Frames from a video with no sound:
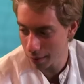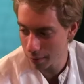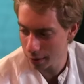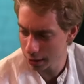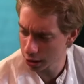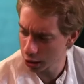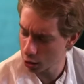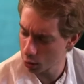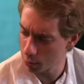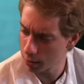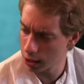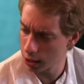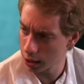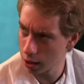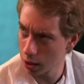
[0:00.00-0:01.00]
Obi-Wan
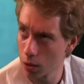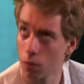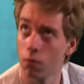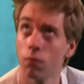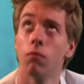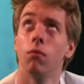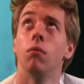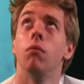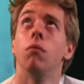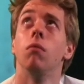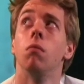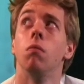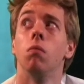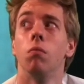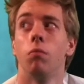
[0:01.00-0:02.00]
Kenobi
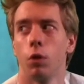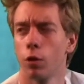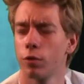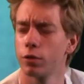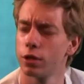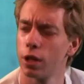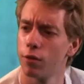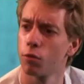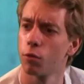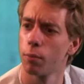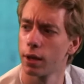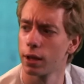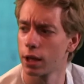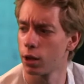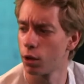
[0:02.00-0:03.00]
je me demande si c'est le
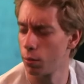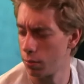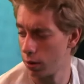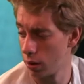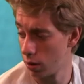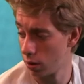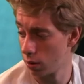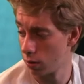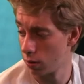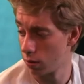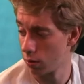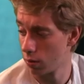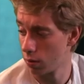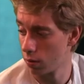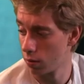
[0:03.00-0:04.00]
vieux Ben Kenobi.
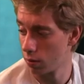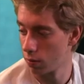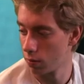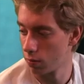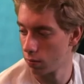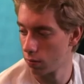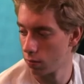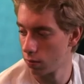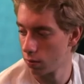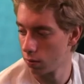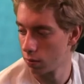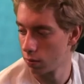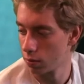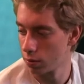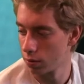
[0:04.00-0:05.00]
Alors oui, Luke est
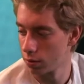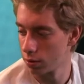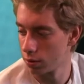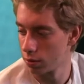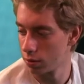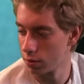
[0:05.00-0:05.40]
un peu con.